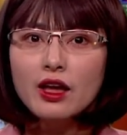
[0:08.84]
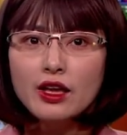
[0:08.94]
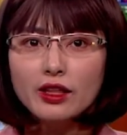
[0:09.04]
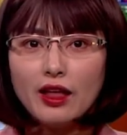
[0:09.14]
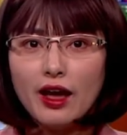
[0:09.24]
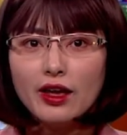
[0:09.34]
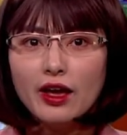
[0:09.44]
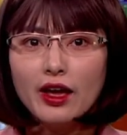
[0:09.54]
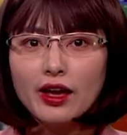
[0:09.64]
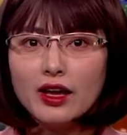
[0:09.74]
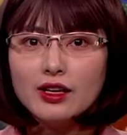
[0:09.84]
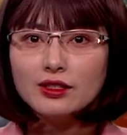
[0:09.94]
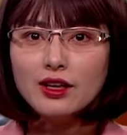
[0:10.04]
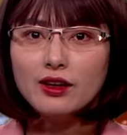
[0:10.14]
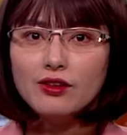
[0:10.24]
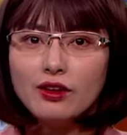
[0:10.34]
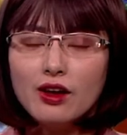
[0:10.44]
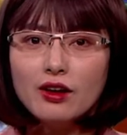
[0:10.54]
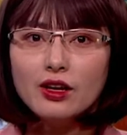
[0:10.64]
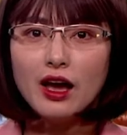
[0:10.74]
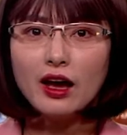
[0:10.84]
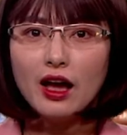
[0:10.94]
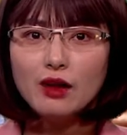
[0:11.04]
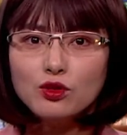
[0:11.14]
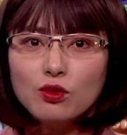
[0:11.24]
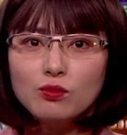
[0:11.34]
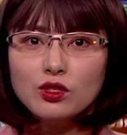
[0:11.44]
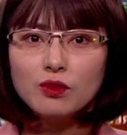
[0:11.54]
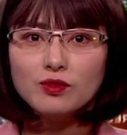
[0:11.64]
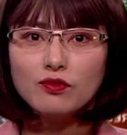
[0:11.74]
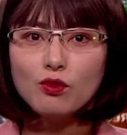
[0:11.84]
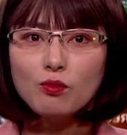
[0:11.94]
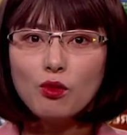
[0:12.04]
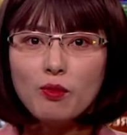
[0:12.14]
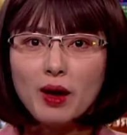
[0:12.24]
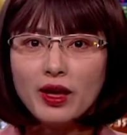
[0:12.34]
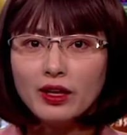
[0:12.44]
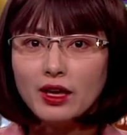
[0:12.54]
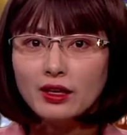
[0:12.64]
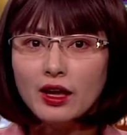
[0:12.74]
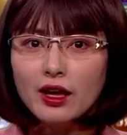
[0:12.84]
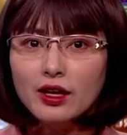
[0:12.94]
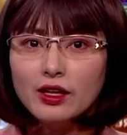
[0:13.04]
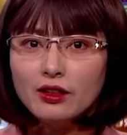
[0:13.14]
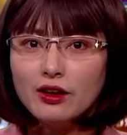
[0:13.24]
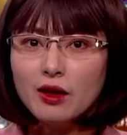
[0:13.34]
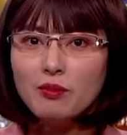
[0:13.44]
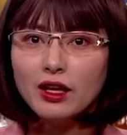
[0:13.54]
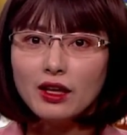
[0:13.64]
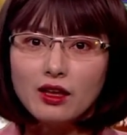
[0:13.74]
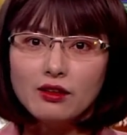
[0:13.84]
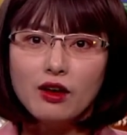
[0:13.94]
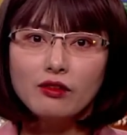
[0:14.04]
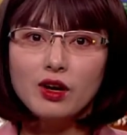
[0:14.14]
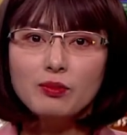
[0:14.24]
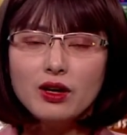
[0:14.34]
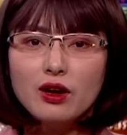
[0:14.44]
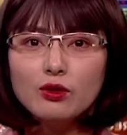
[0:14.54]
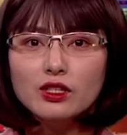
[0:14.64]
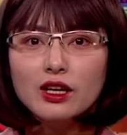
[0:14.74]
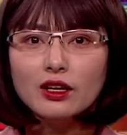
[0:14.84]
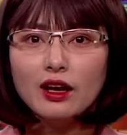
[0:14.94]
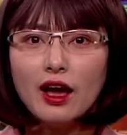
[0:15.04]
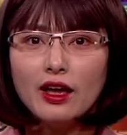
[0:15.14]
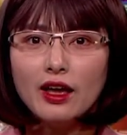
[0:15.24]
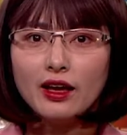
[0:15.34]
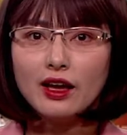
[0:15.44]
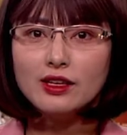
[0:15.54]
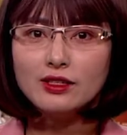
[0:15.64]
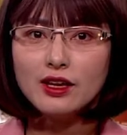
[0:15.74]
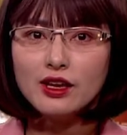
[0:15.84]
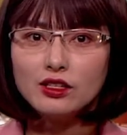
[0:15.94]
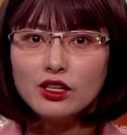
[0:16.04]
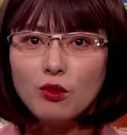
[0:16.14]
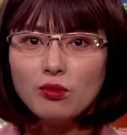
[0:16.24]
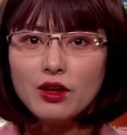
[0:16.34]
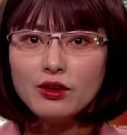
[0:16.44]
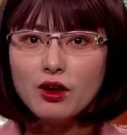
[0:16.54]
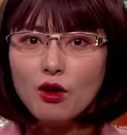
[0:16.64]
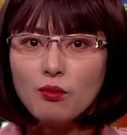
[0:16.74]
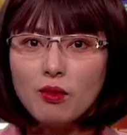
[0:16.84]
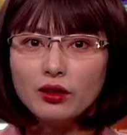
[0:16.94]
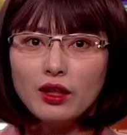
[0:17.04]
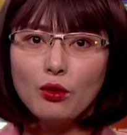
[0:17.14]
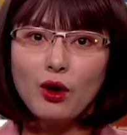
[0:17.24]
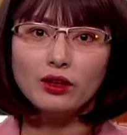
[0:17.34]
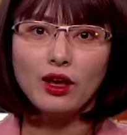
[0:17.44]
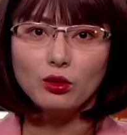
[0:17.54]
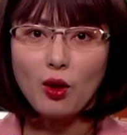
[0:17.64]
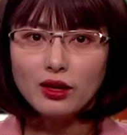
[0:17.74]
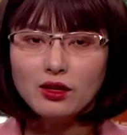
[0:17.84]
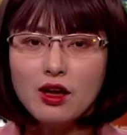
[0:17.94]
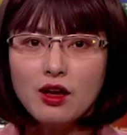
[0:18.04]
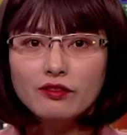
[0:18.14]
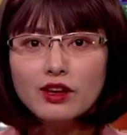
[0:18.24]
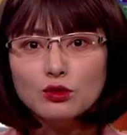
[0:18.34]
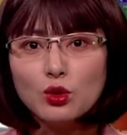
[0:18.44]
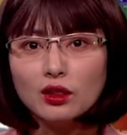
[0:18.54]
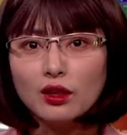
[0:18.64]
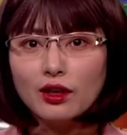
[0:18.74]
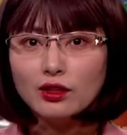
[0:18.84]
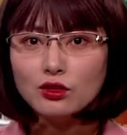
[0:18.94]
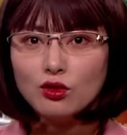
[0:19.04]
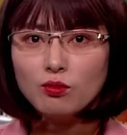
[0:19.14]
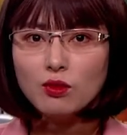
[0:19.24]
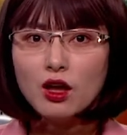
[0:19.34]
Hiện tại, EKIC được các ngân hàng áp dụng trong dịch vụ mobile banking, internet banking và bước đầu triển khai EKIC trong lần đầu mở tài khoản thanh toán, phê duyệt thẻ tín dụng,